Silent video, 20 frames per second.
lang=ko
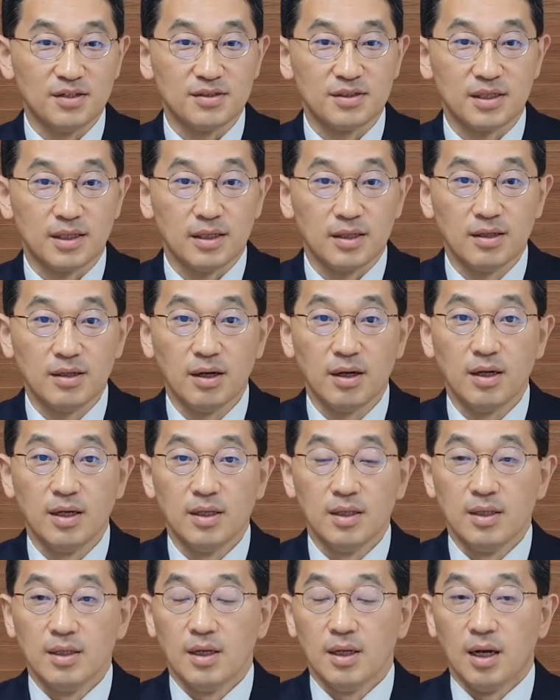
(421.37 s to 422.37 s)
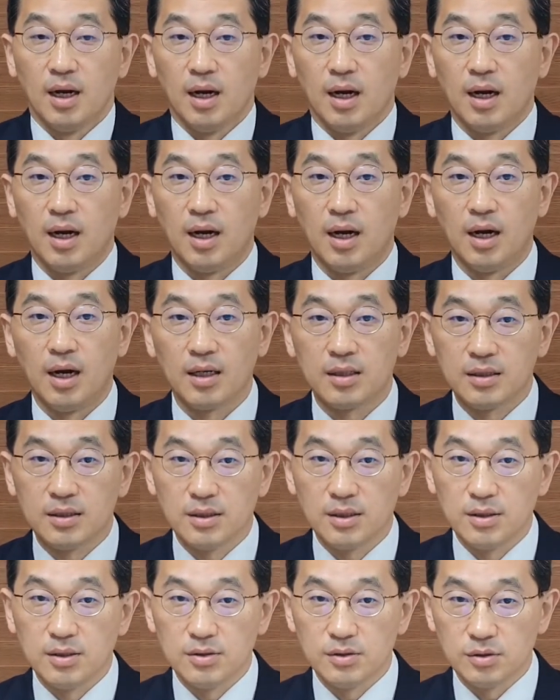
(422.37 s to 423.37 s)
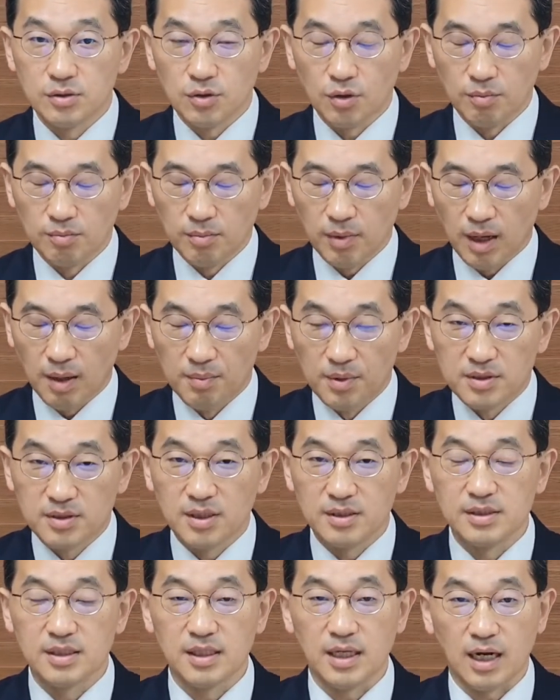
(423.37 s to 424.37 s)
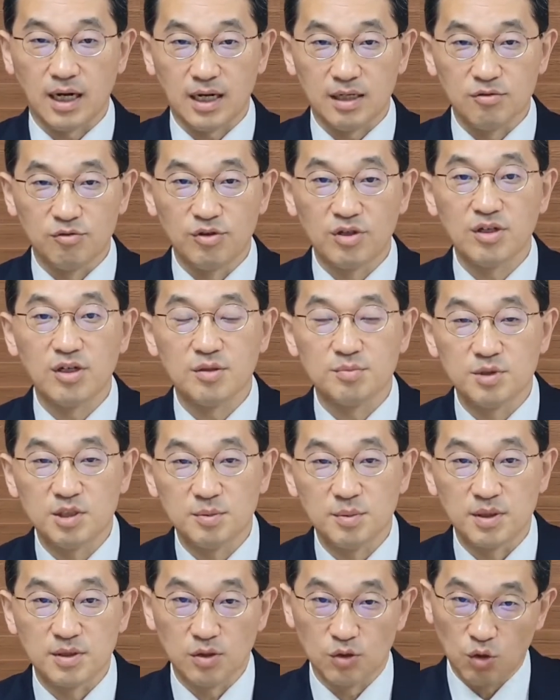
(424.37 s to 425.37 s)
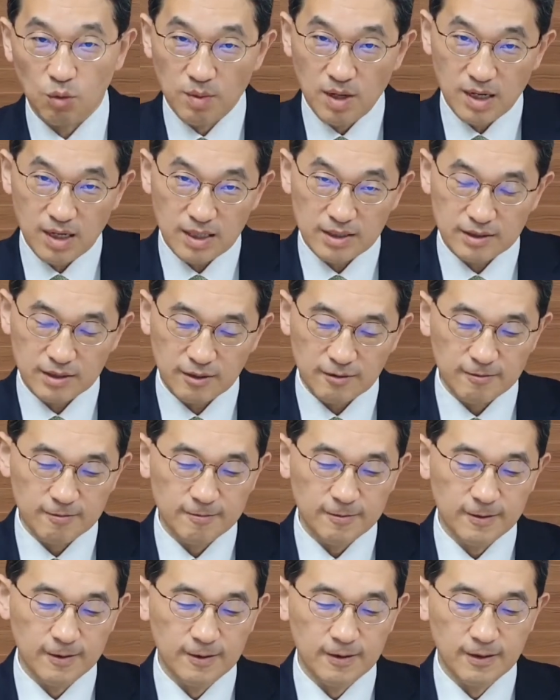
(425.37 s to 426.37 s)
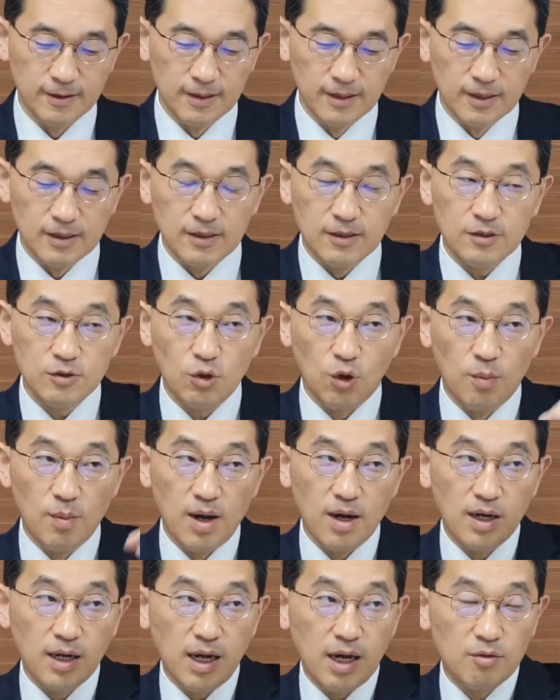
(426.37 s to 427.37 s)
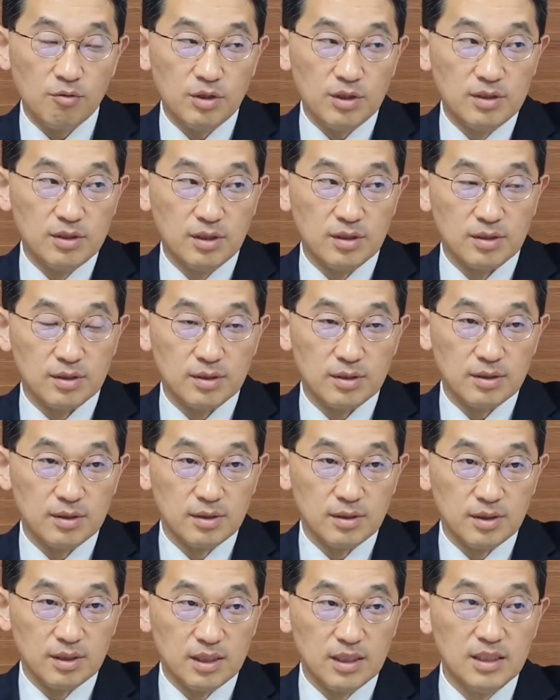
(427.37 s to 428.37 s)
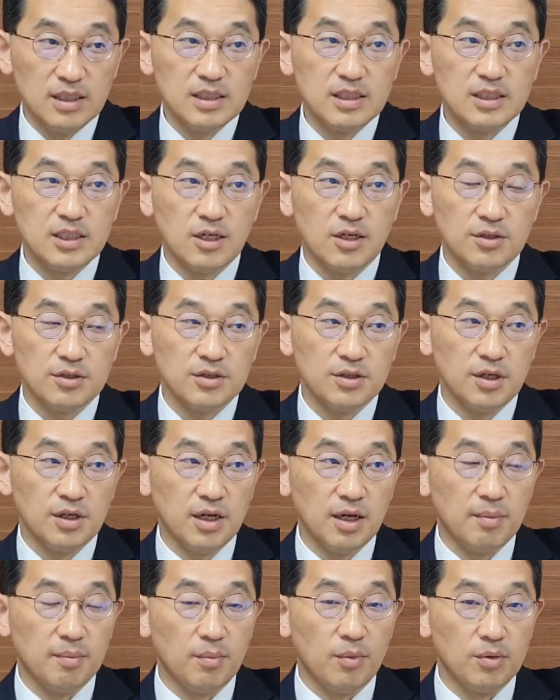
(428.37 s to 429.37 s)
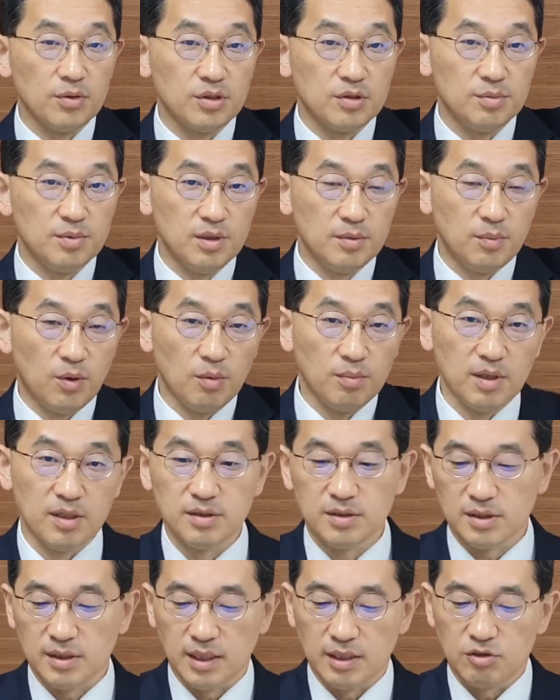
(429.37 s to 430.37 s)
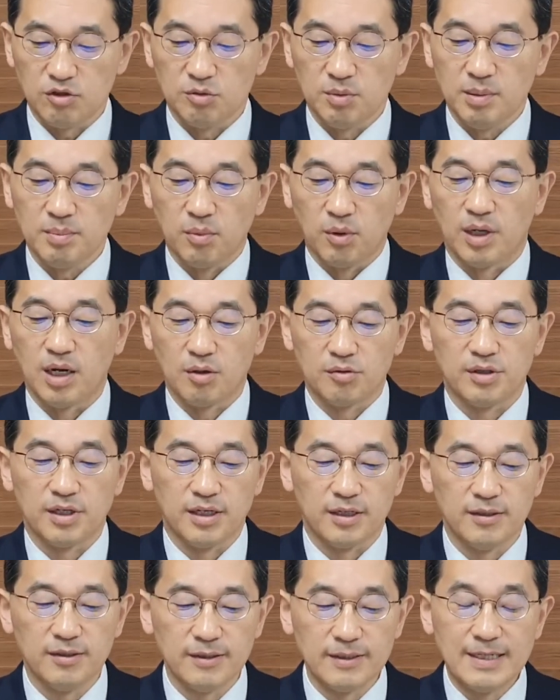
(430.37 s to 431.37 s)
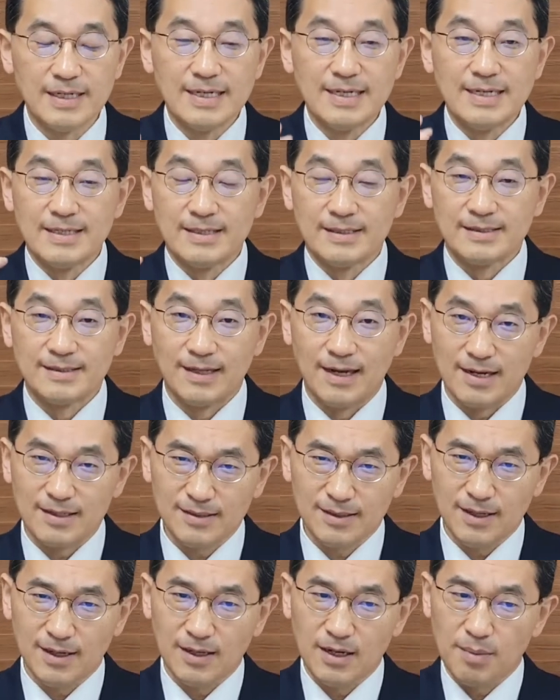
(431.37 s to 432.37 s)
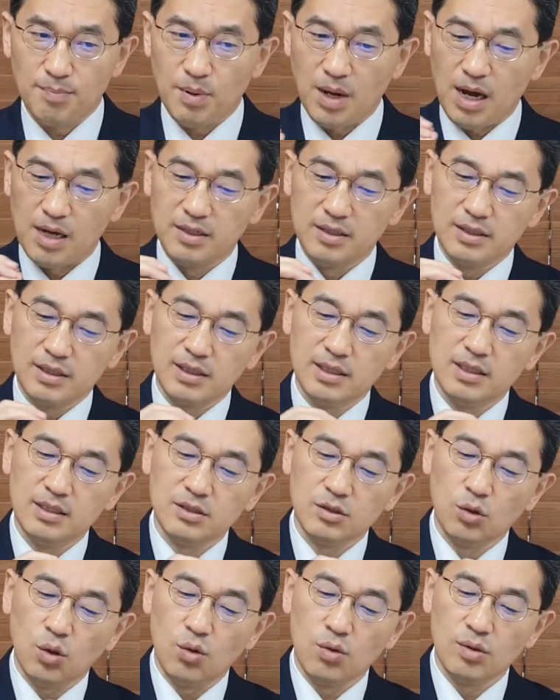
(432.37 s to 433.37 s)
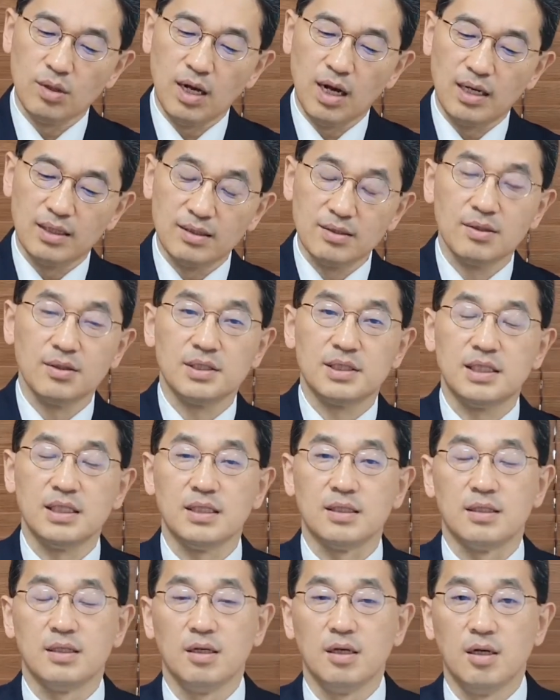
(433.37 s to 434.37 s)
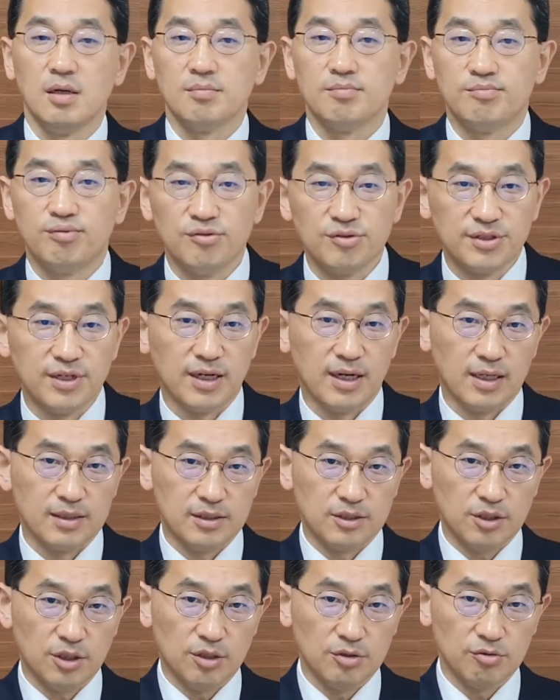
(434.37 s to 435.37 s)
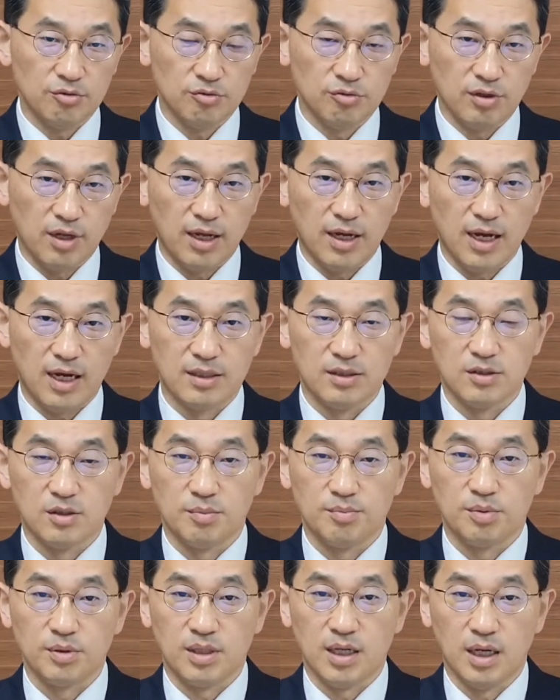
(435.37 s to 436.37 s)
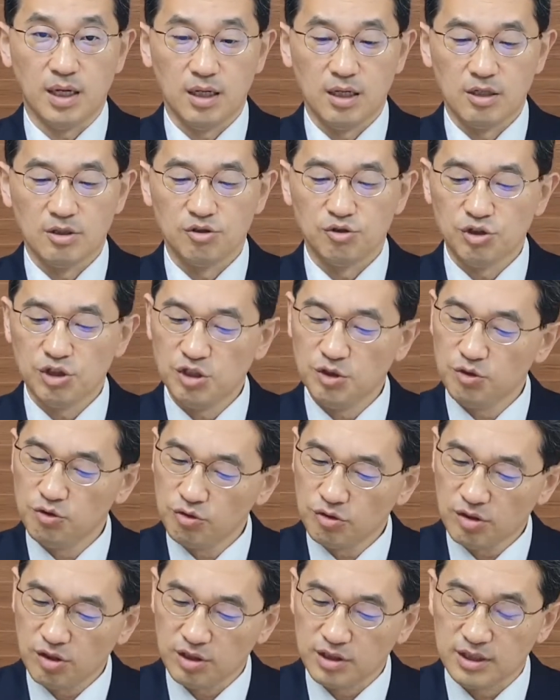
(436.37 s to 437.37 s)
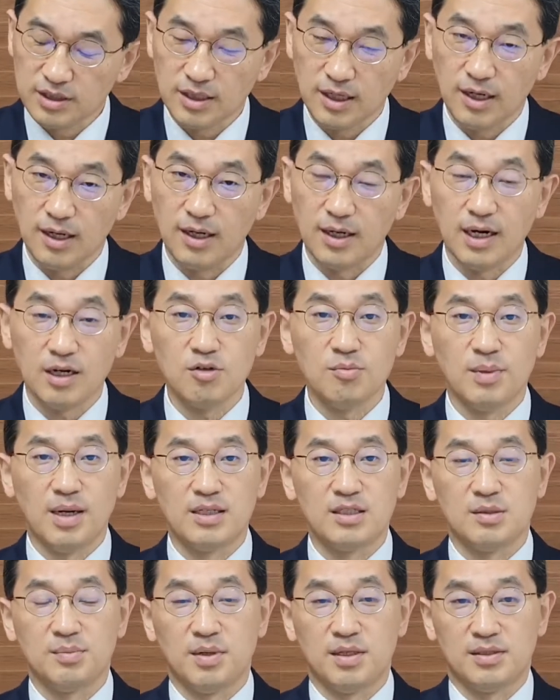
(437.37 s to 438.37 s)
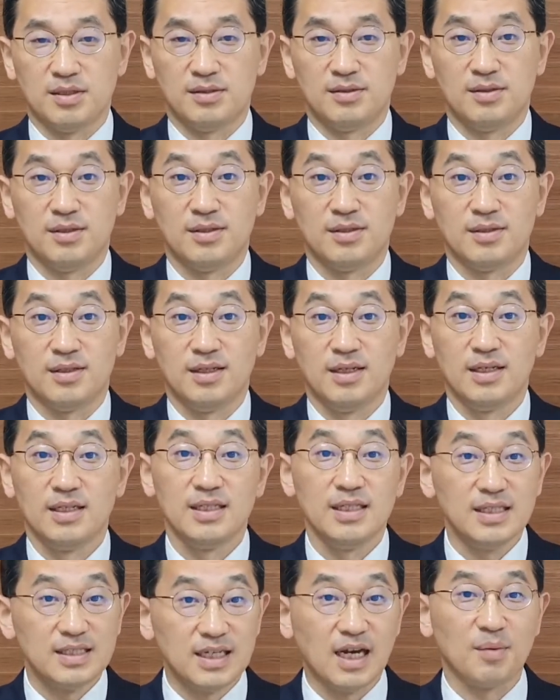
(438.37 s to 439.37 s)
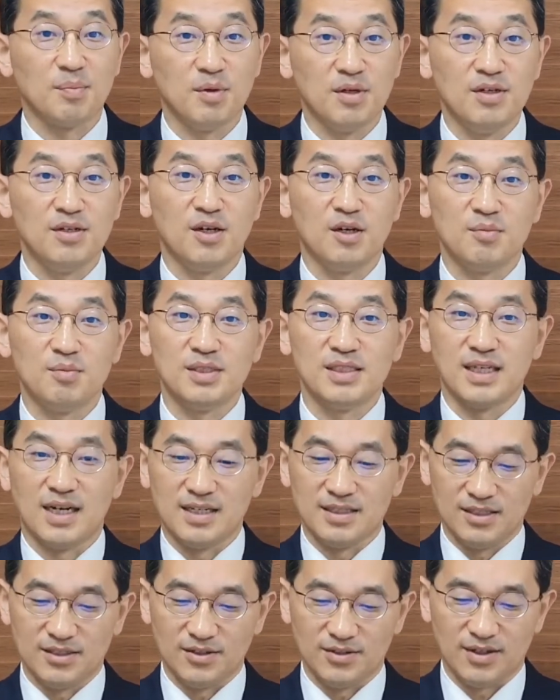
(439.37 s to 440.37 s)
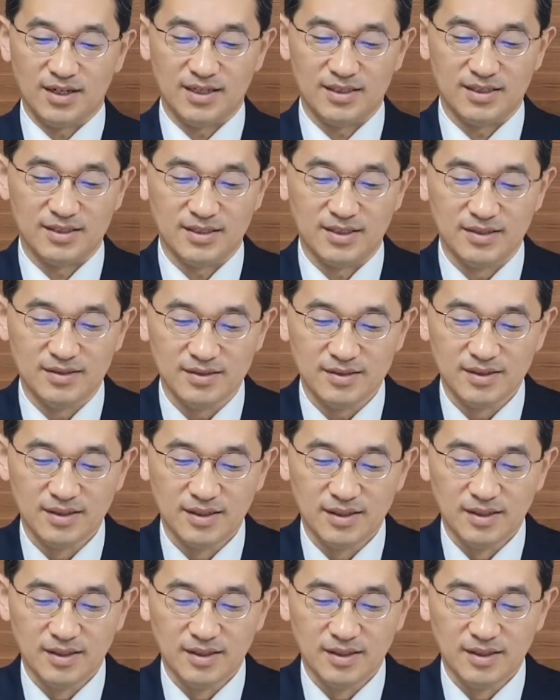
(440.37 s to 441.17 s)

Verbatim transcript: 어떻게 해요? 아 그거는 좀 하면서 이제 약간 뒷걸음치면서 도망가죠. 그 도망가고 있는 그 청년의 모습을 보면서 예수님이 뭐라고 그래요? 낙타가 바늘길을 통과하는 것이 부자가 천국에 가는 것보다 쉬울 것이다 라고 말씀하셨던 이 장면을 여러분 잘 기억하시죠?